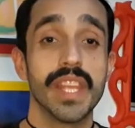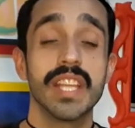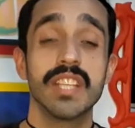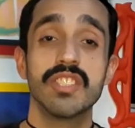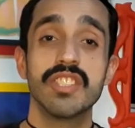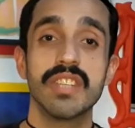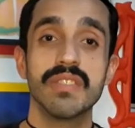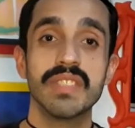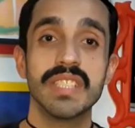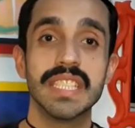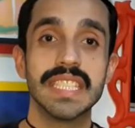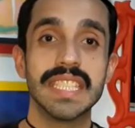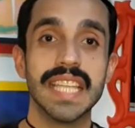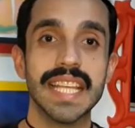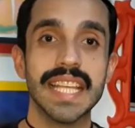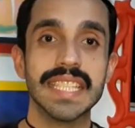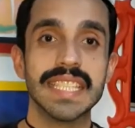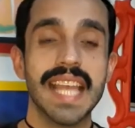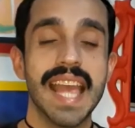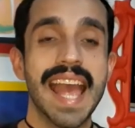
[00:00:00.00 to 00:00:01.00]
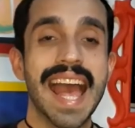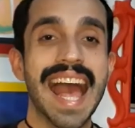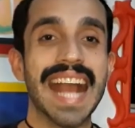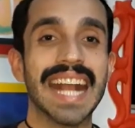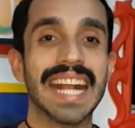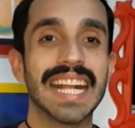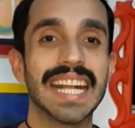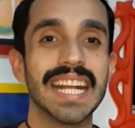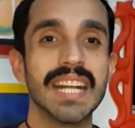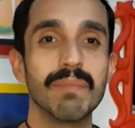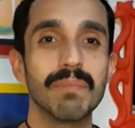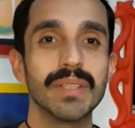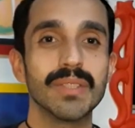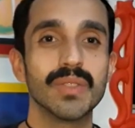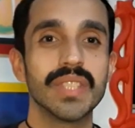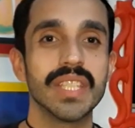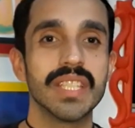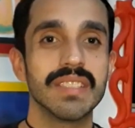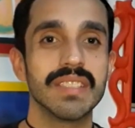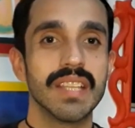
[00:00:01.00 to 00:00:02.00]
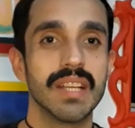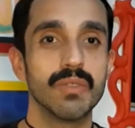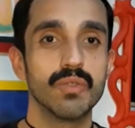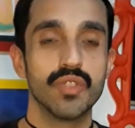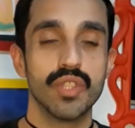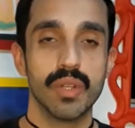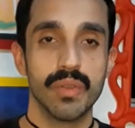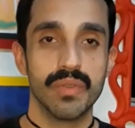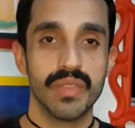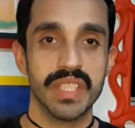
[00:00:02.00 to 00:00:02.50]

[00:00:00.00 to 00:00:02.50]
Dia 26, A Cama do Tesão, de Luffy